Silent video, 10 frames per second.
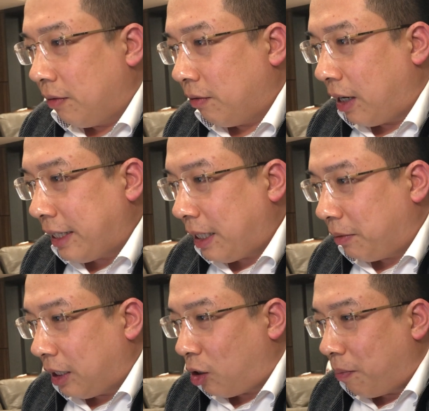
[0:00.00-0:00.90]
vâng anh chị em
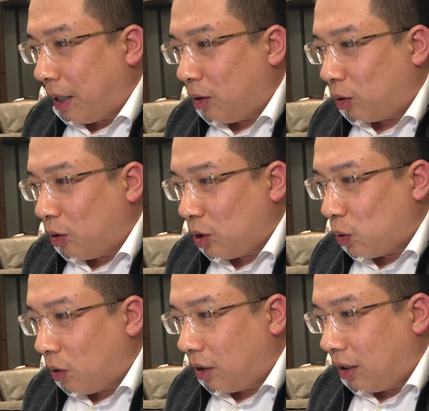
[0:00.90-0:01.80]
có thể comment hộ tôi
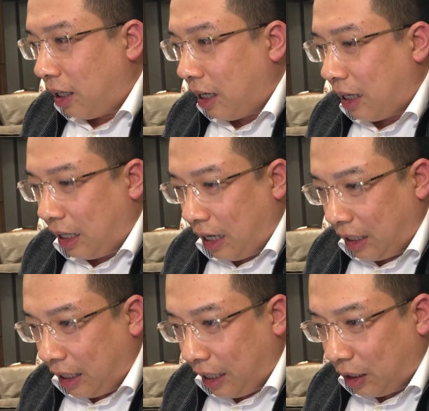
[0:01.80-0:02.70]
xuống là đã đã,
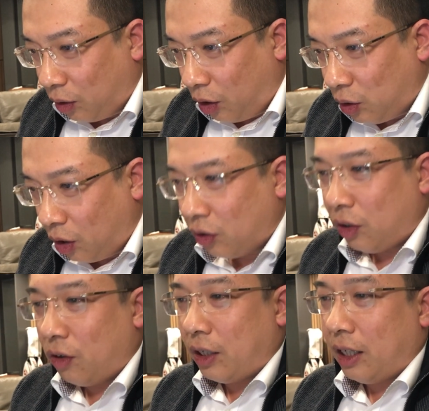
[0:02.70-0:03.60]
đã nghe là tôi nói rồi Ồ, ờ,
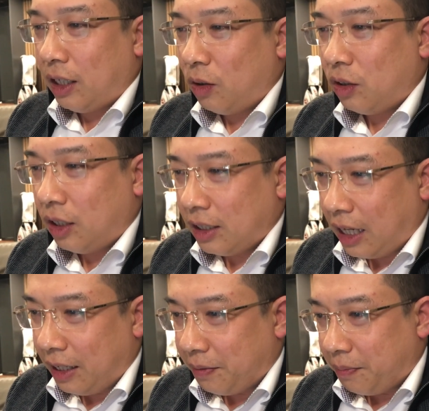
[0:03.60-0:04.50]
rồi ok thế tốt rồi dạ